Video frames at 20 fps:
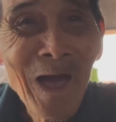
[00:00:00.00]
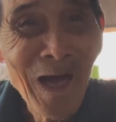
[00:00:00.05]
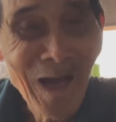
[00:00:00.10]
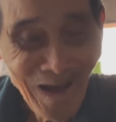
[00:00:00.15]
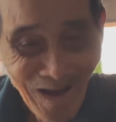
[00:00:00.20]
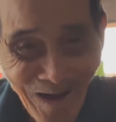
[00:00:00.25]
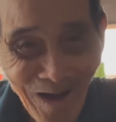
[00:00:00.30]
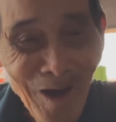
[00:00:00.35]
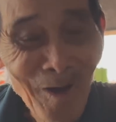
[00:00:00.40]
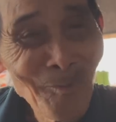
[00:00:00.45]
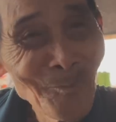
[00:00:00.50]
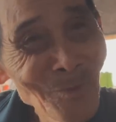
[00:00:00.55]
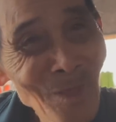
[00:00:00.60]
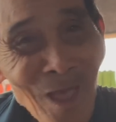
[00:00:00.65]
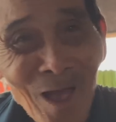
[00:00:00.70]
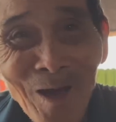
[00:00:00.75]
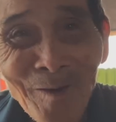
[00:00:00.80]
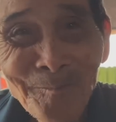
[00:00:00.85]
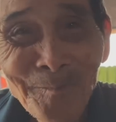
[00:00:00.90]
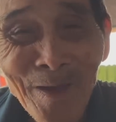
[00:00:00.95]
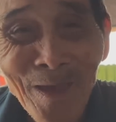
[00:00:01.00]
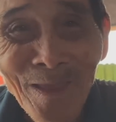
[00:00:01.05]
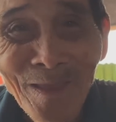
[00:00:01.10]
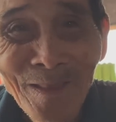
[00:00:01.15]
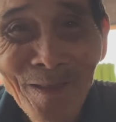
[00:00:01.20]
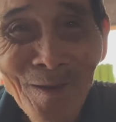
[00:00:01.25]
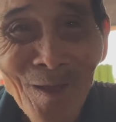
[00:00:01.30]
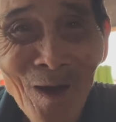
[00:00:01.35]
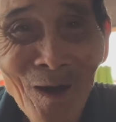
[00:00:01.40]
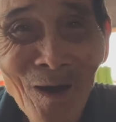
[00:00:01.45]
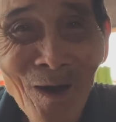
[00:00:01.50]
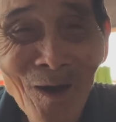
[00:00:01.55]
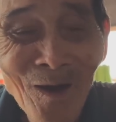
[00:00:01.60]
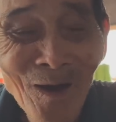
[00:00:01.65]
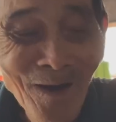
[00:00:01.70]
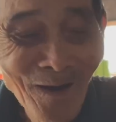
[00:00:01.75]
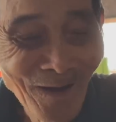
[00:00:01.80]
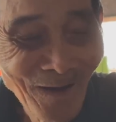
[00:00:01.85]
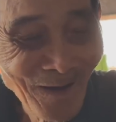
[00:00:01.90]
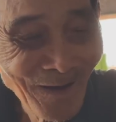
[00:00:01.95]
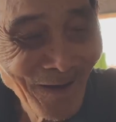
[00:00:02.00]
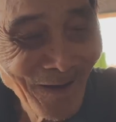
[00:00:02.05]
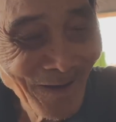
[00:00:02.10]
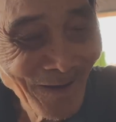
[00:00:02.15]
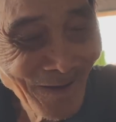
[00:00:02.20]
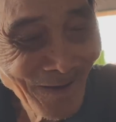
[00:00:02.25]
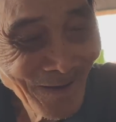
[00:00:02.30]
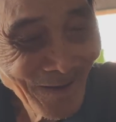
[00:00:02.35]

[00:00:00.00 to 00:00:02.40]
à không dám bị nó